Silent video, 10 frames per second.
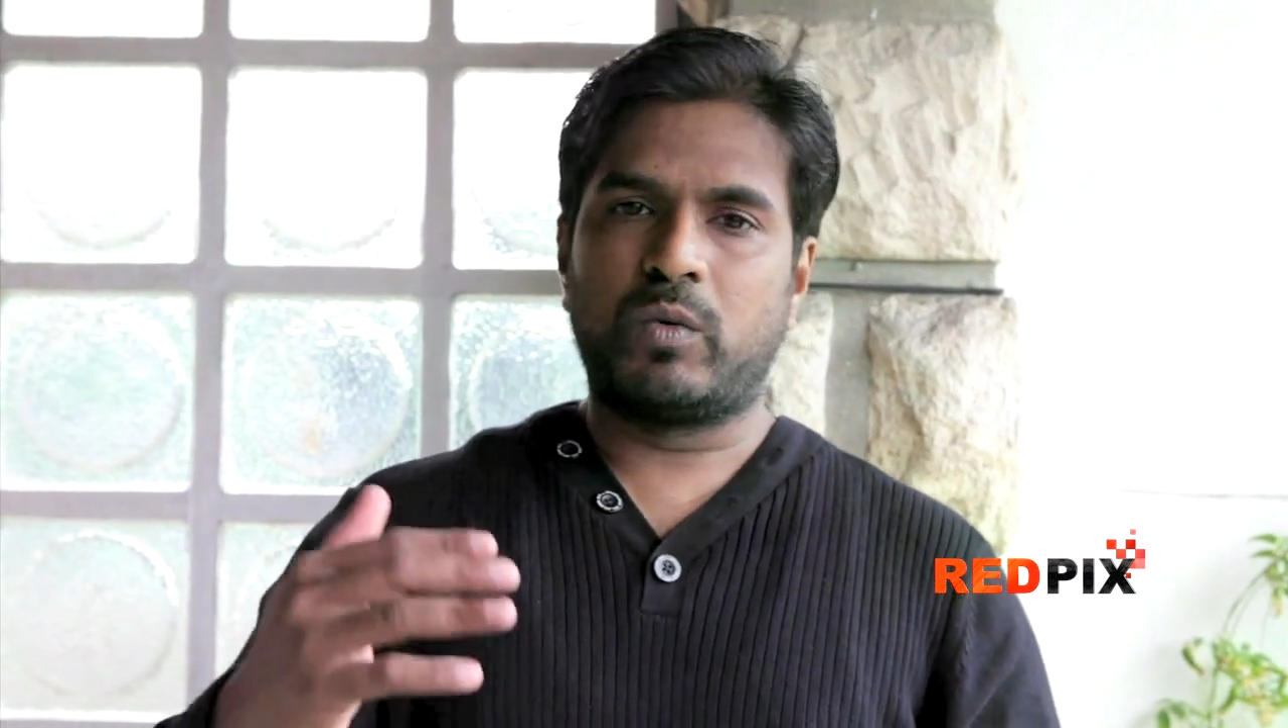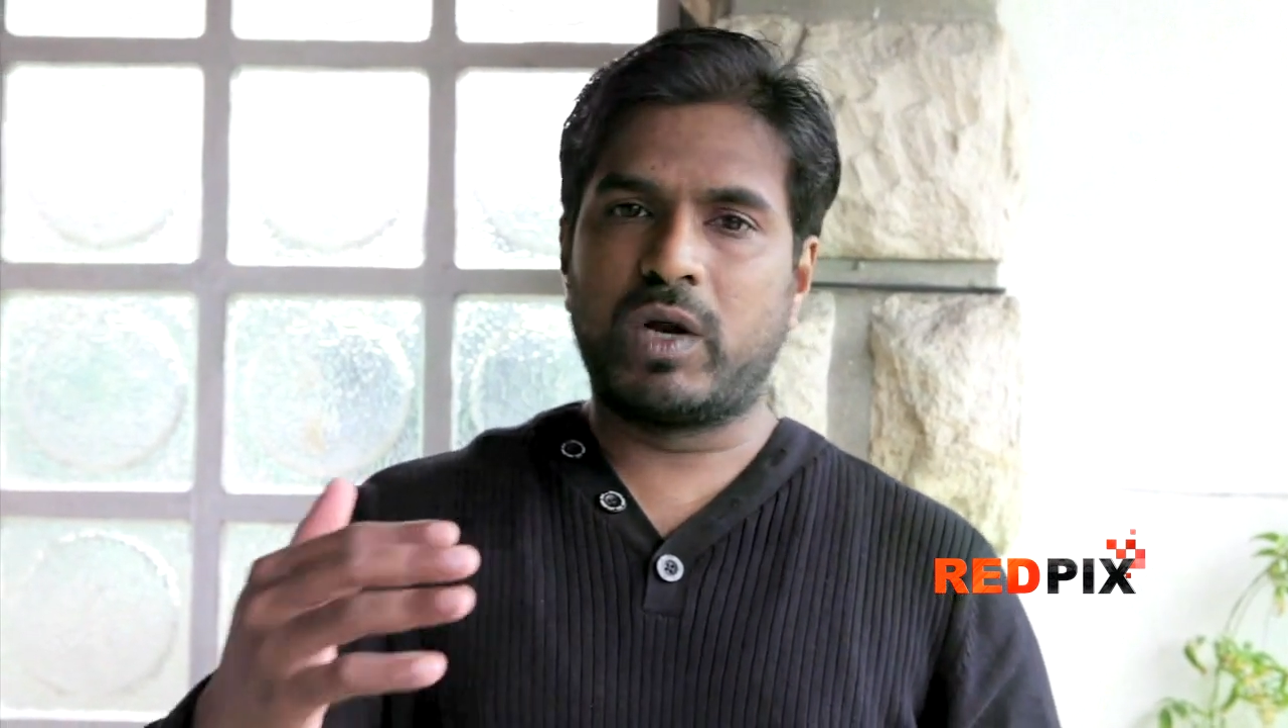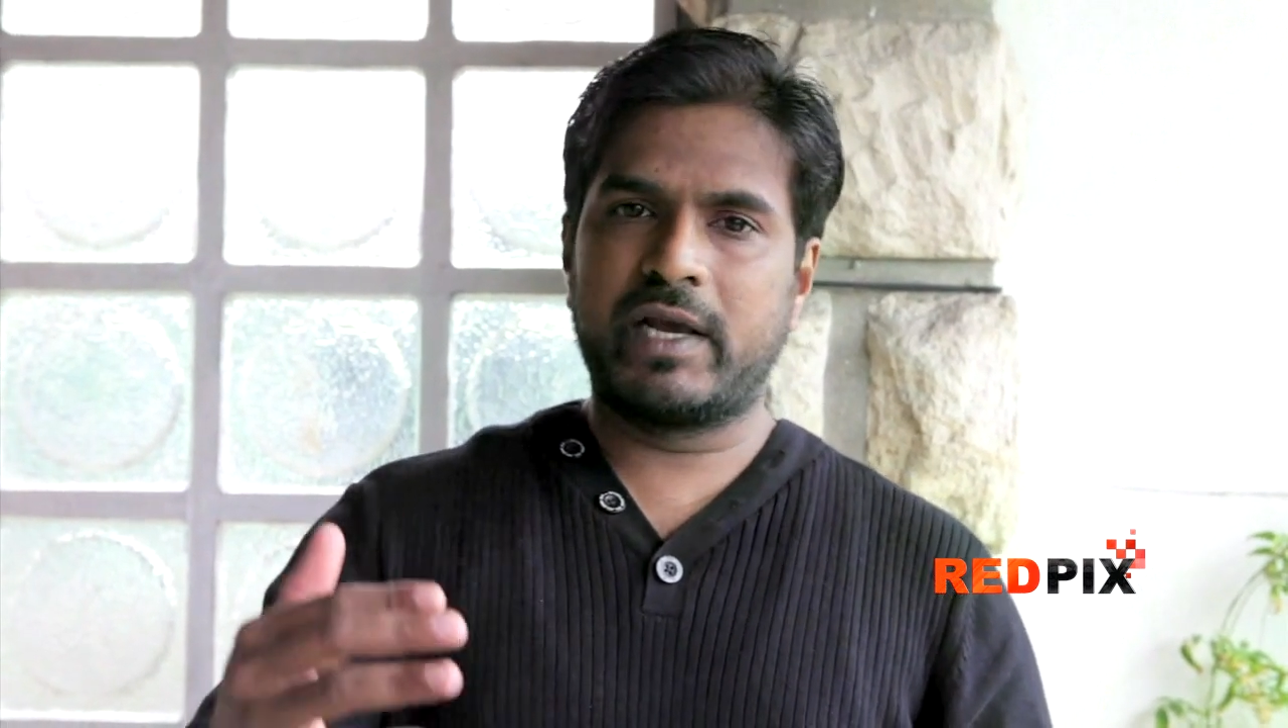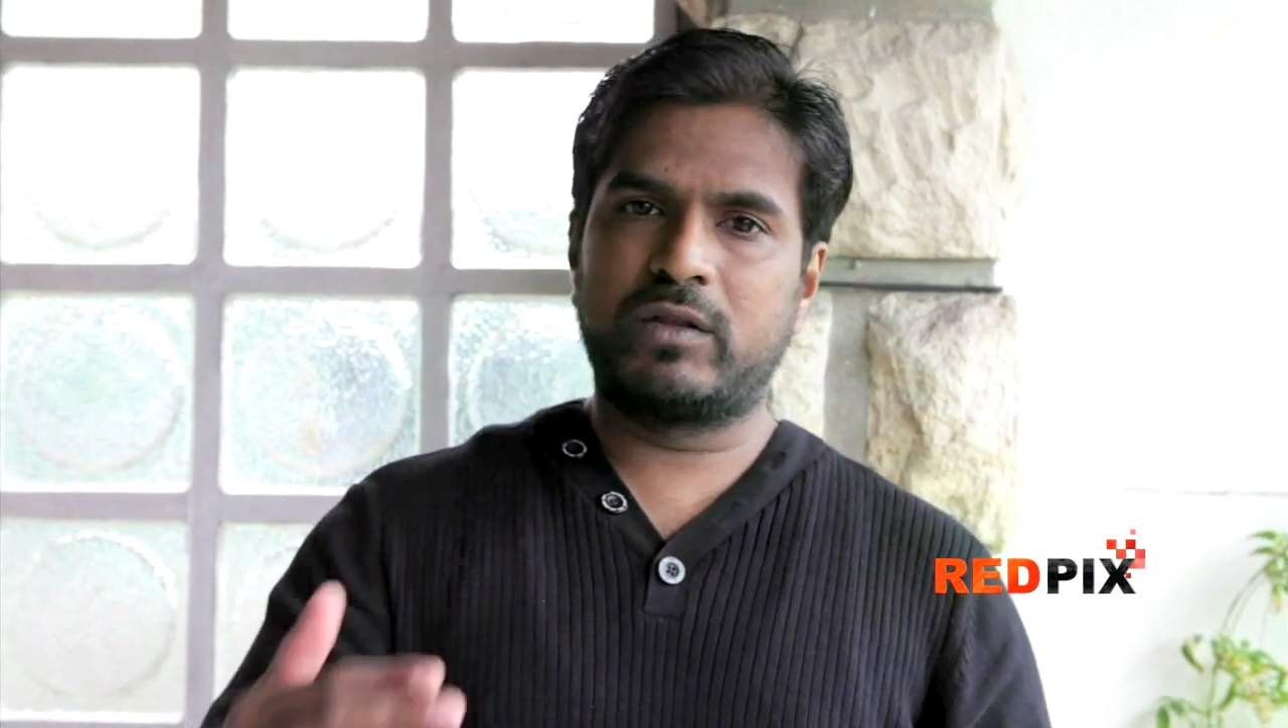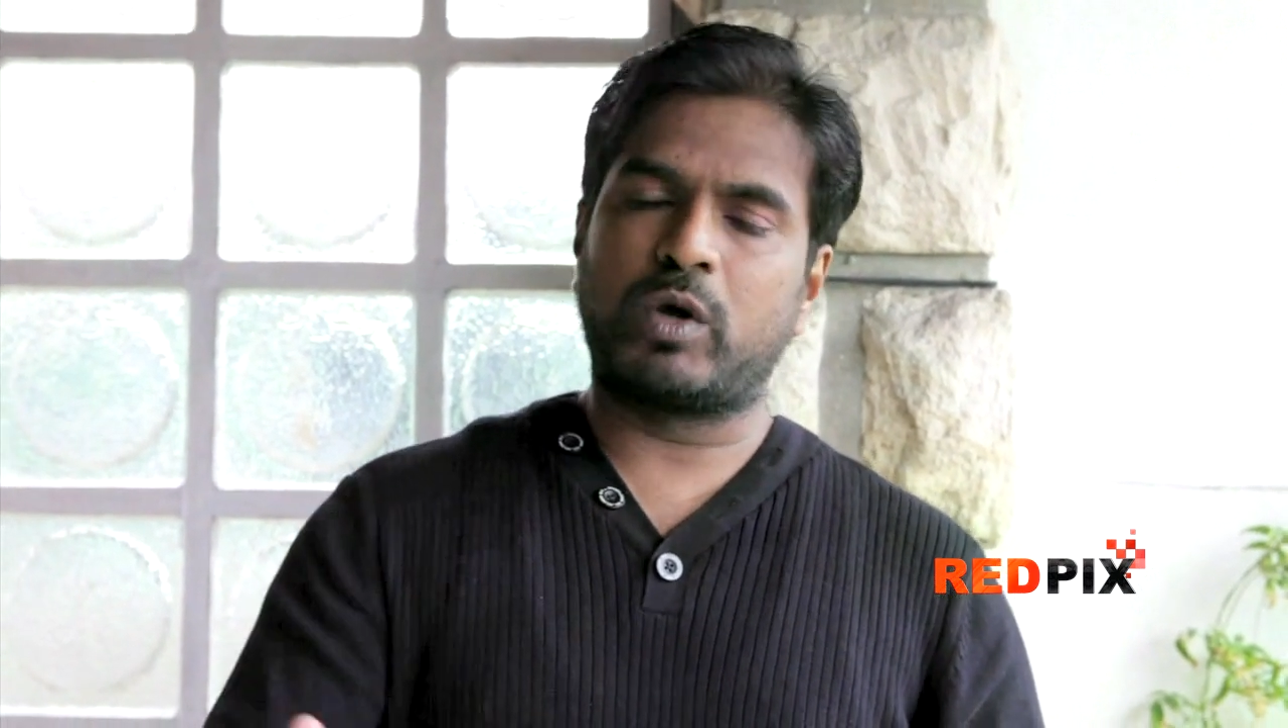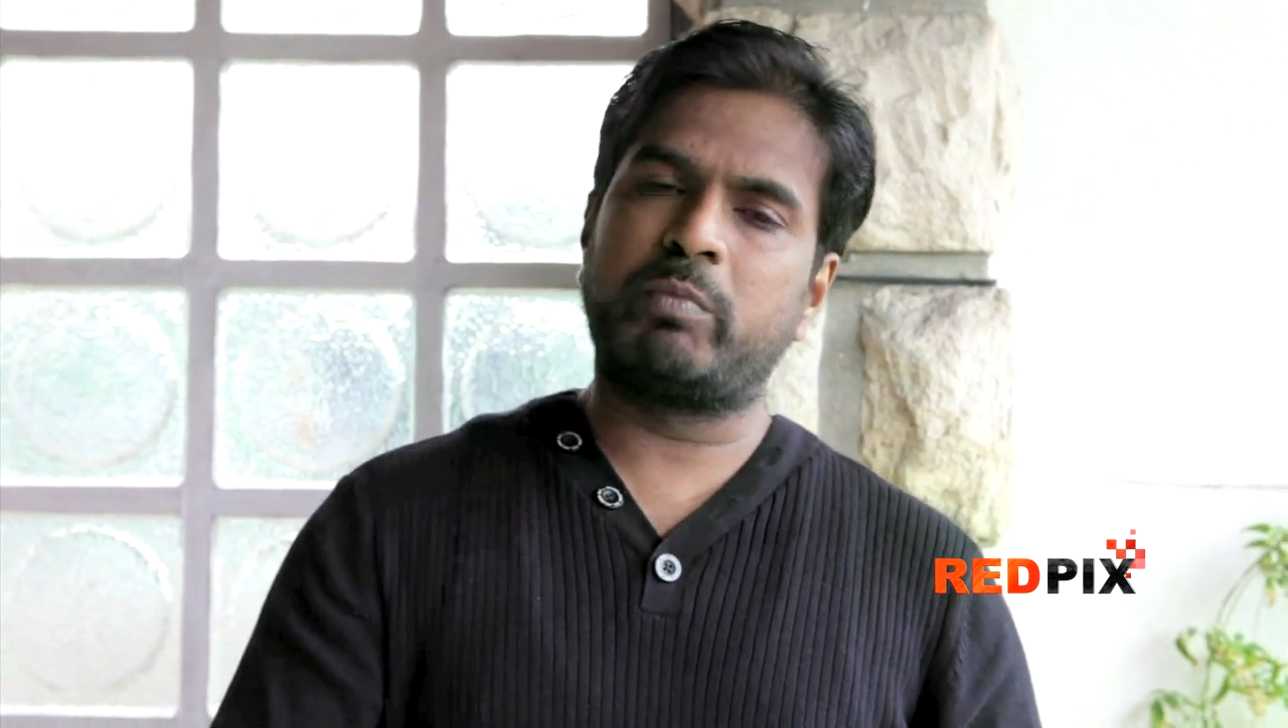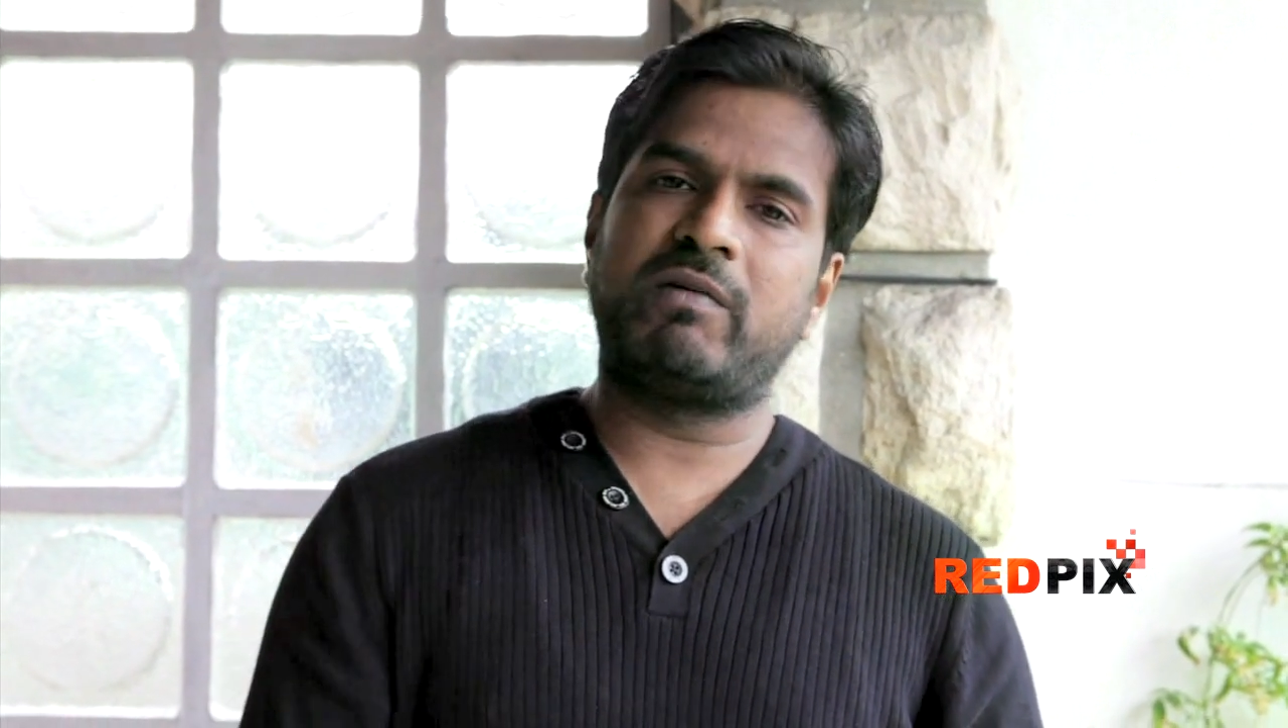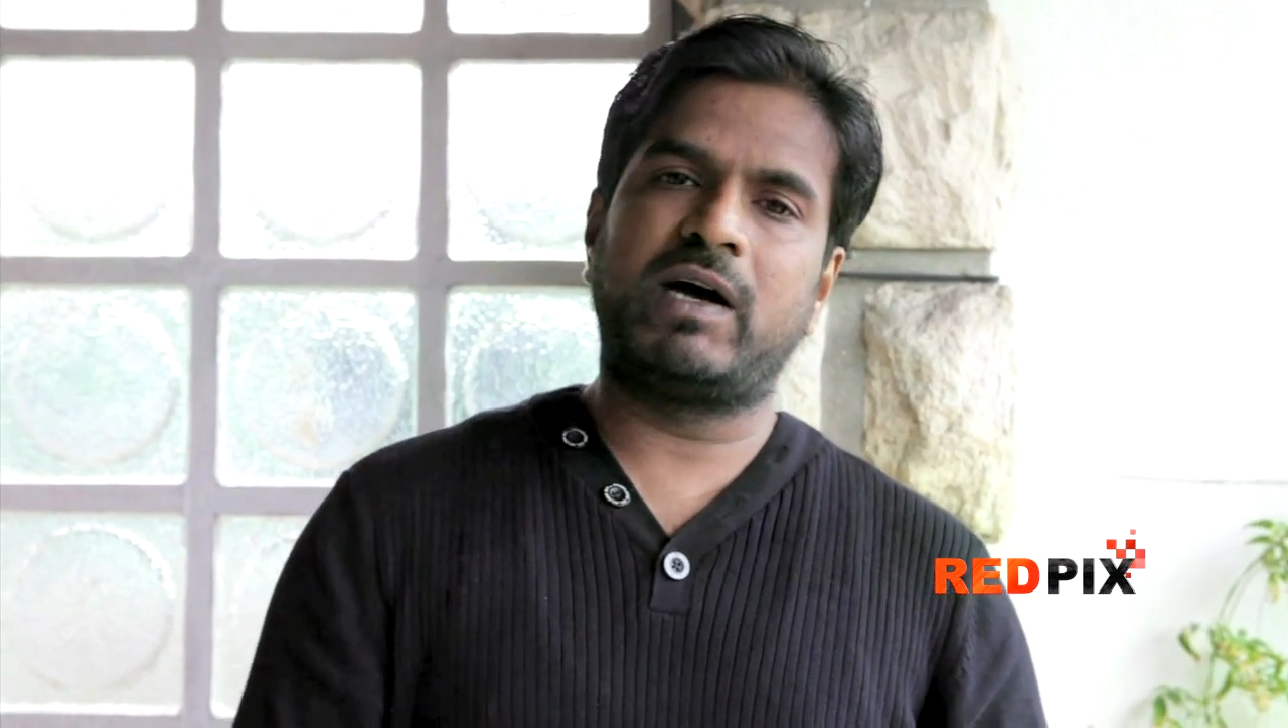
உலகில் தொன்மை